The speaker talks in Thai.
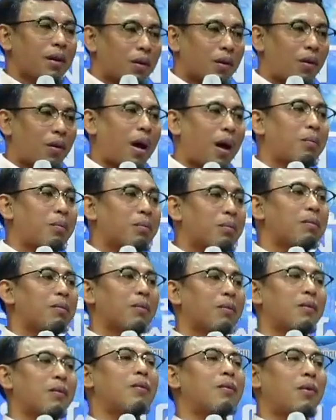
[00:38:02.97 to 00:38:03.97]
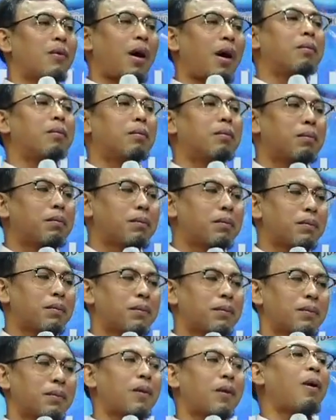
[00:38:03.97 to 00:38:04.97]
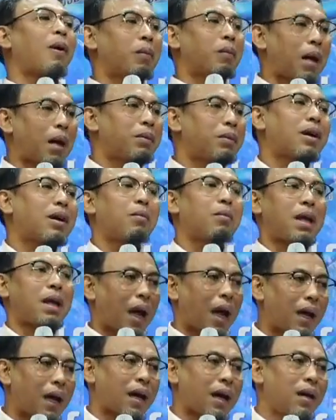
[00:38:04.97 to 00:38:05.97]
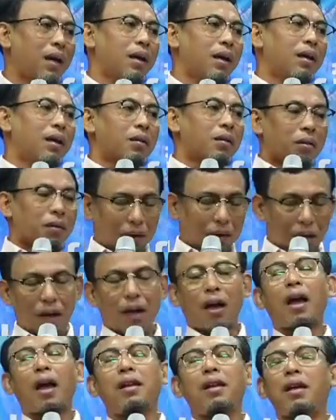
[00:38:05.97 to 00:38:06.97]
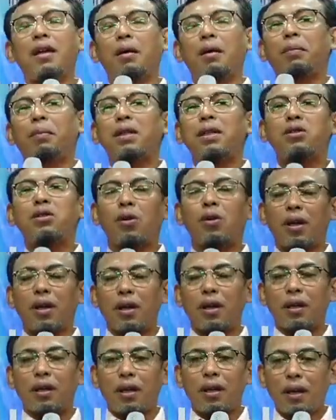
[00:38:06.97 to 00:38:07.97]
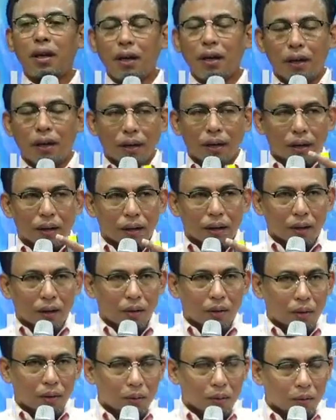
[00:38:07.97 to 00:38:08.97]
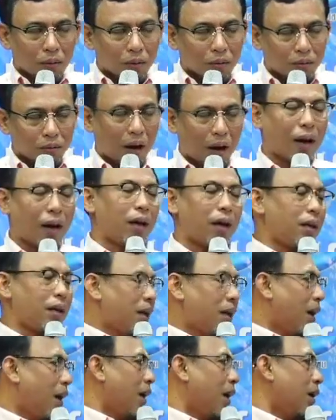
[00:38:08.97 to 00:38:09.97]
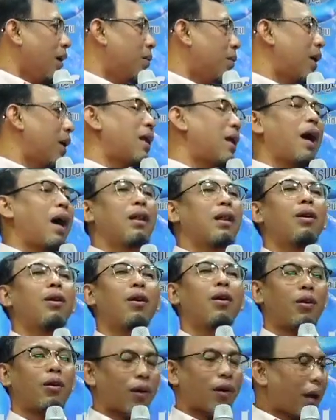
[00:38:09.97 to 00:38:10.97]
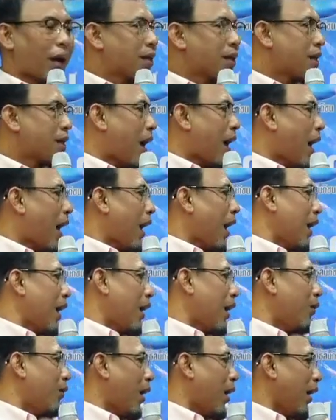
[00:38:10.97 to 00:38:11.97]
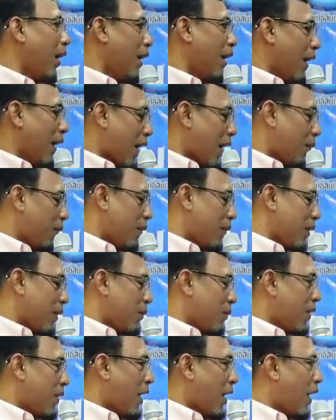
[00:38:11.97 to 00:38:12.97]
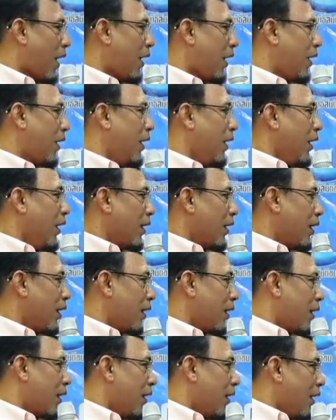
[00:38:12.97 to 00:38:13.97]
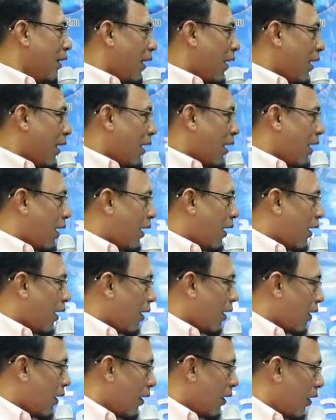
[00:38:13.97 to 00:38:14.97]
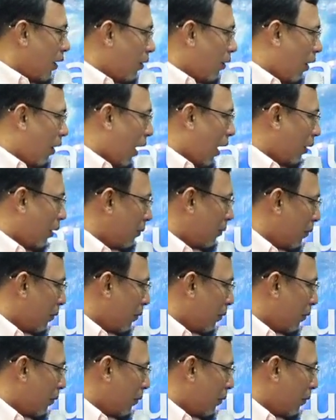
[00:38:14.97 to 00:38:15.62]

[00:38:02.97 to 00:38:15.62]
ความลับที่เขาไม่อยากให้เนี่ยอันเนี้ยเป็นส่วนหนึ่งที่ฝ่ายหญิงหรือภรรยาต้องรักษาเอาไว้นะครับเพื่อให้เกิดความ